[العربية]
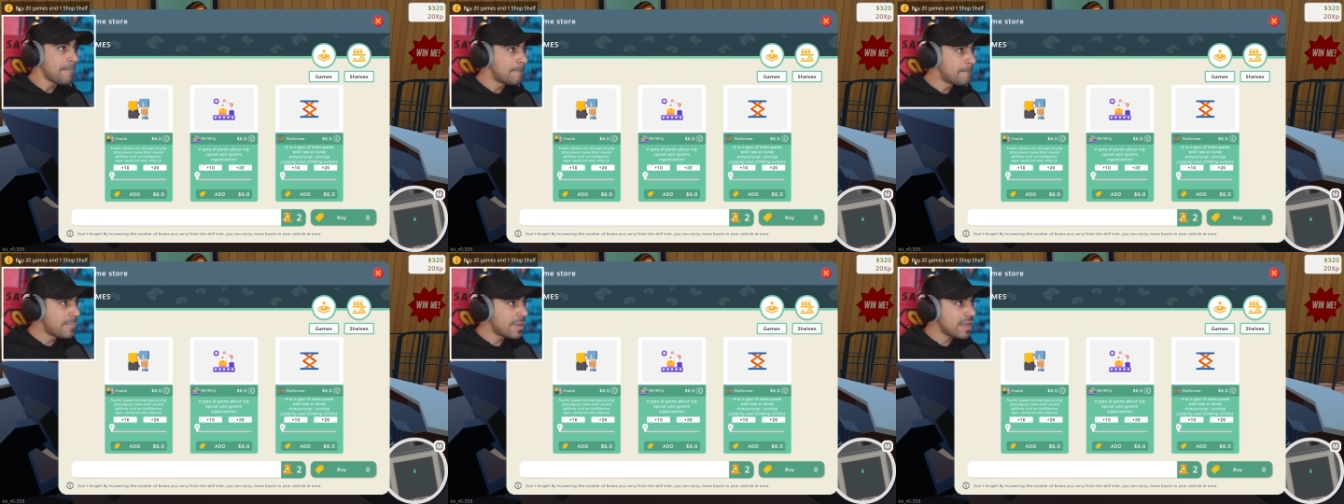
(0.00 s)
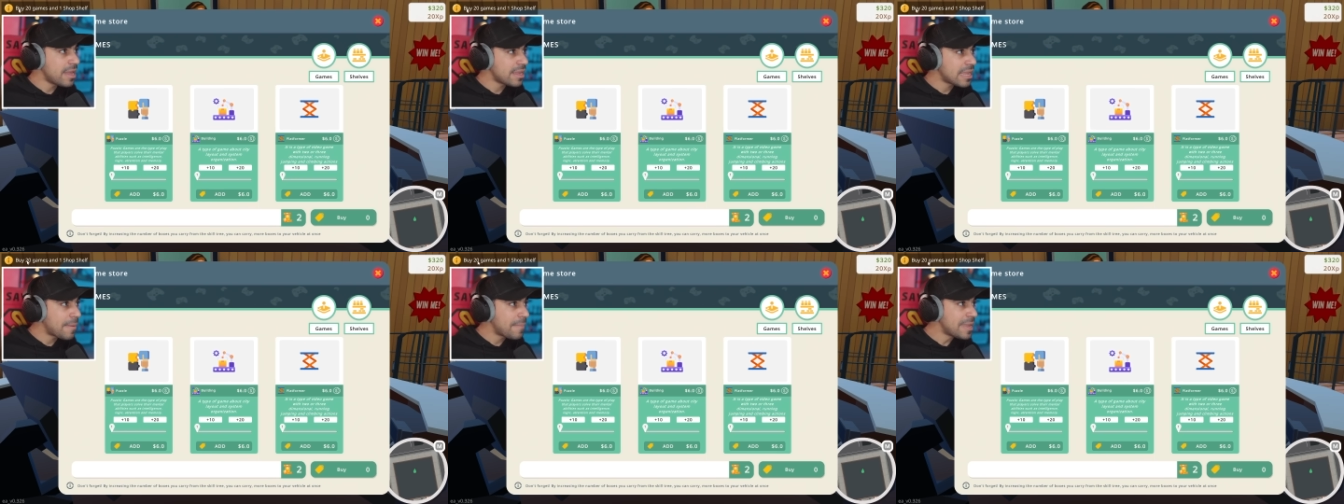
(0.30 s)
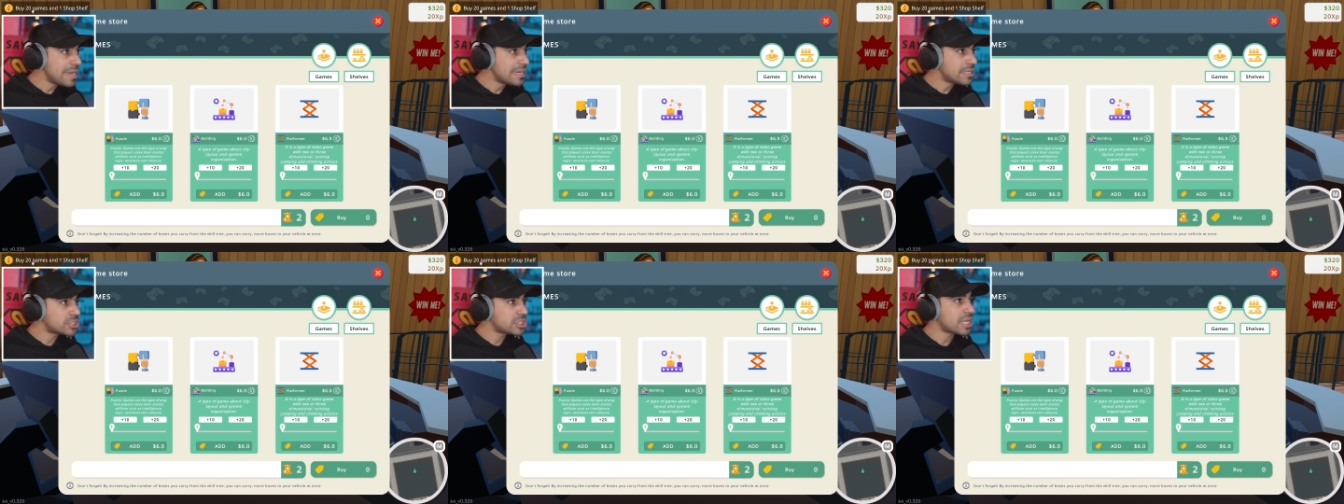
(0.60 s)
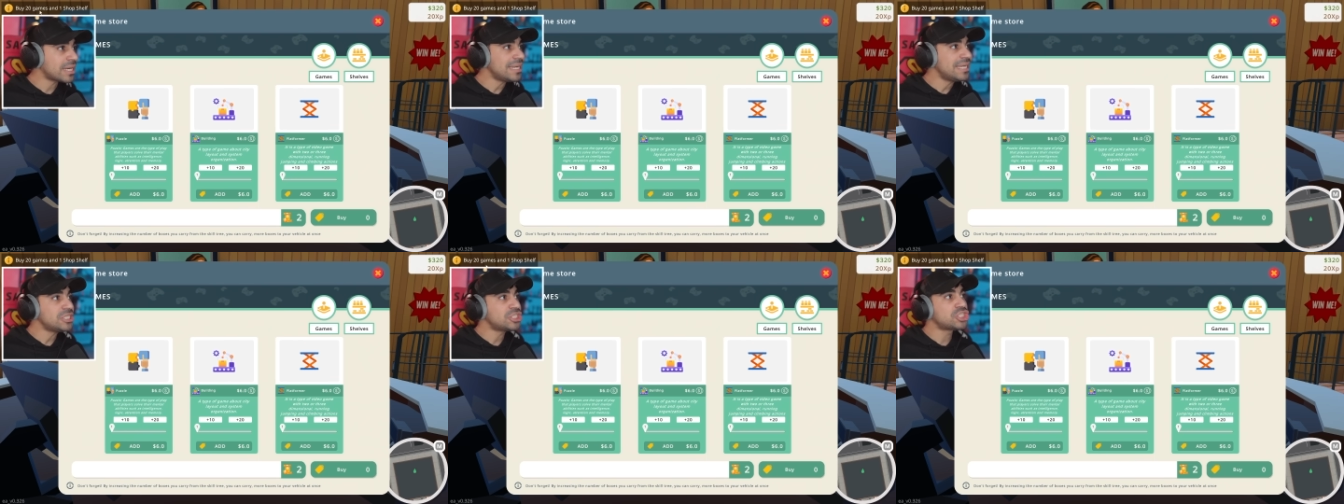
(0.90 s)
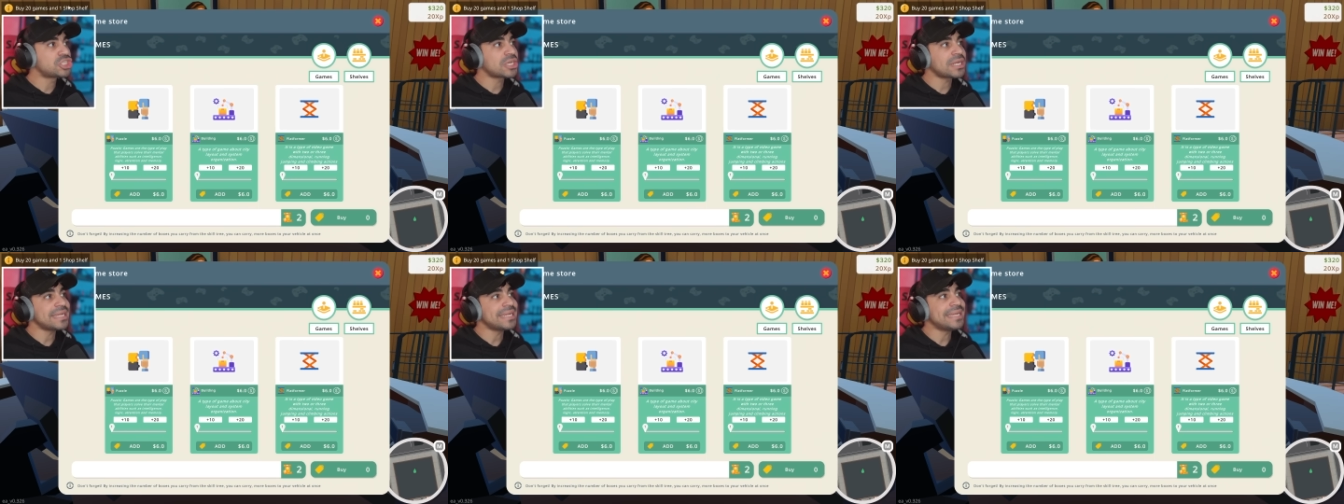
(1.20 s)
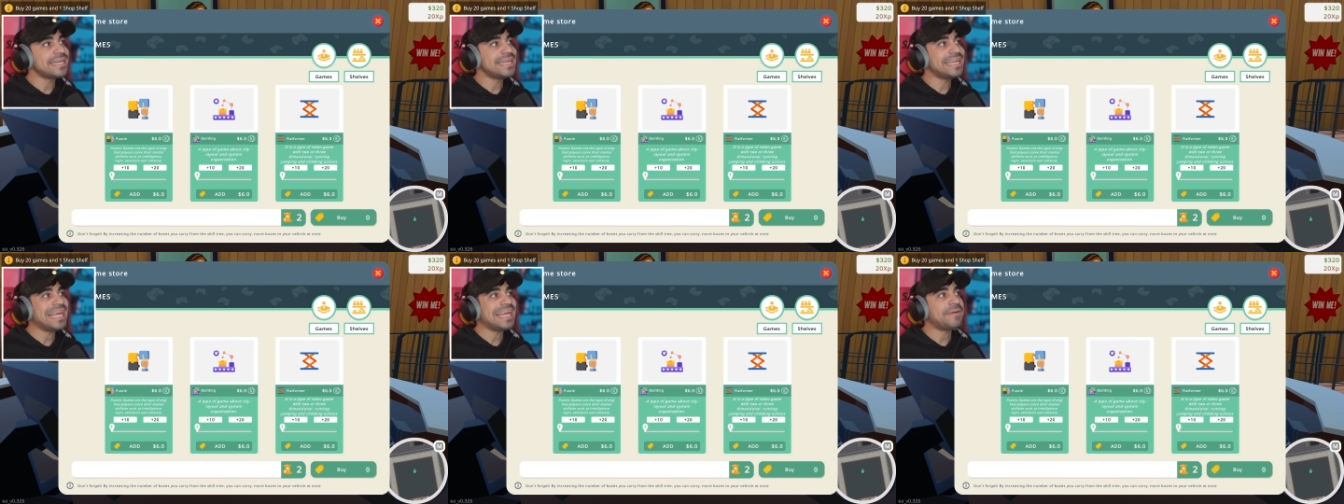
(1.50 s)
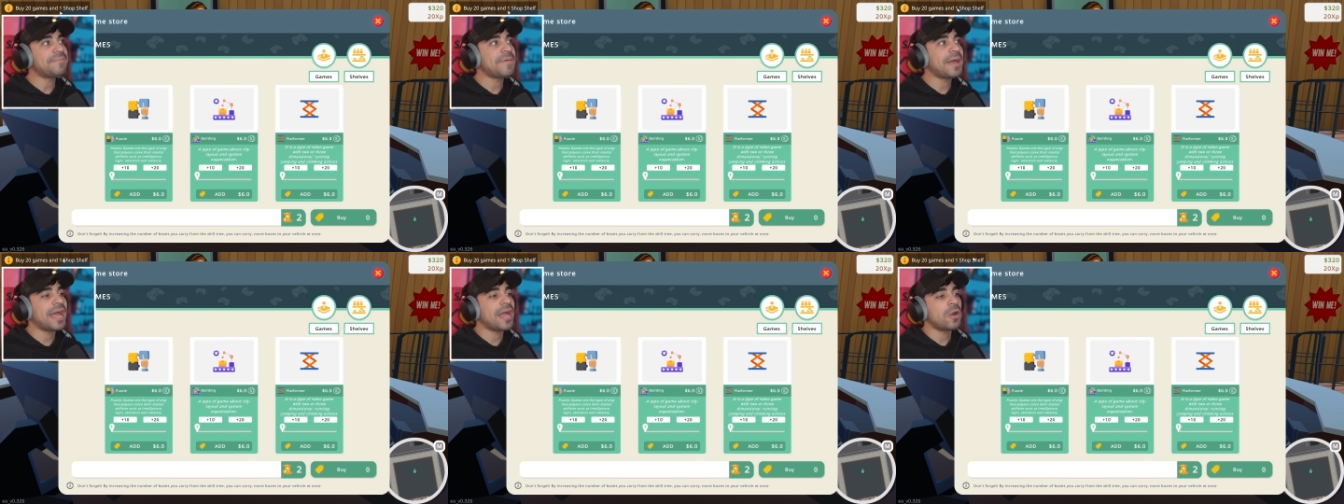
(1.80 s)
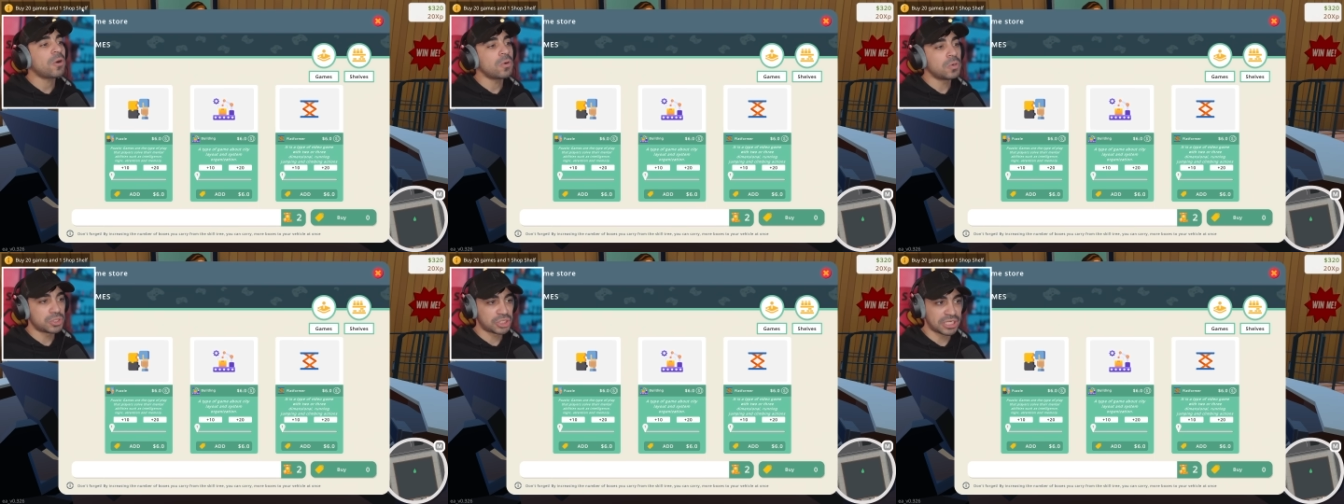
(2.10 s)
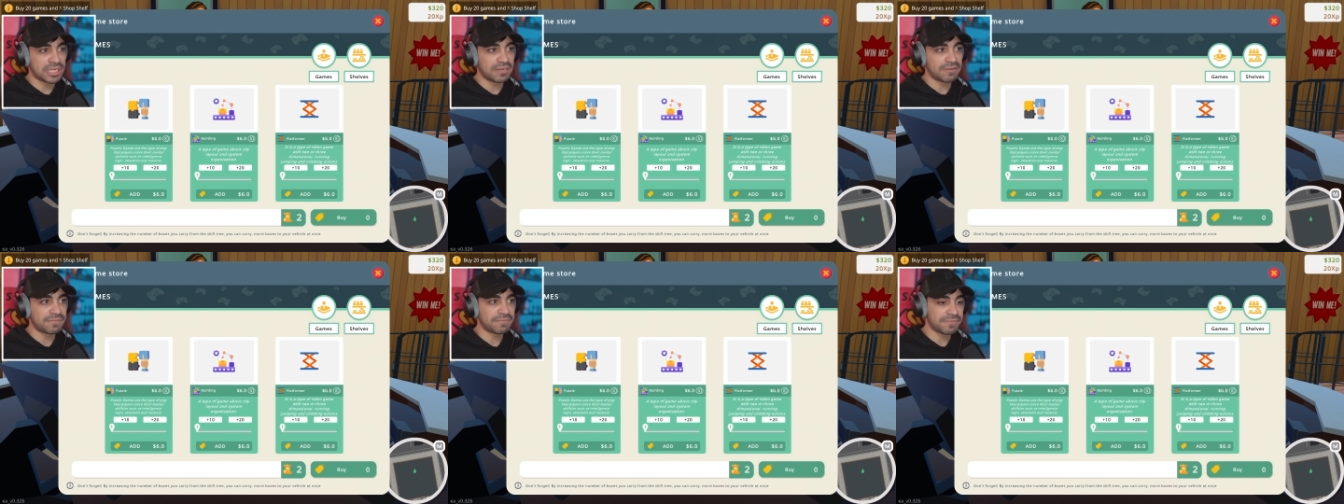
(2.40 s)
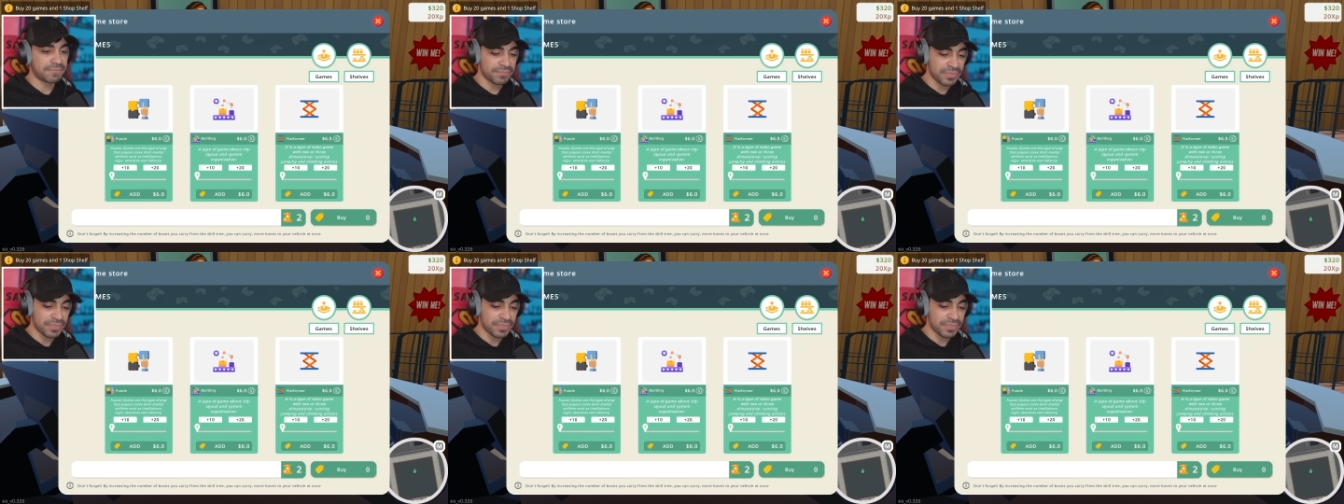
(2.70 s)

يبينا نشتري 20 لعبه وشلف